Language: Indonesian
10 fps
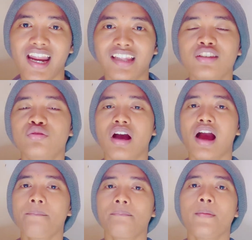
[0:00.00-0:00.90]
nanti
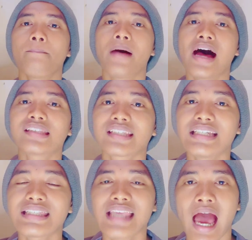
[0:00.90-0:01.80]
juga akan membahas
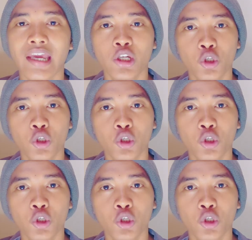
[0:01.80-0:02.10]
kisah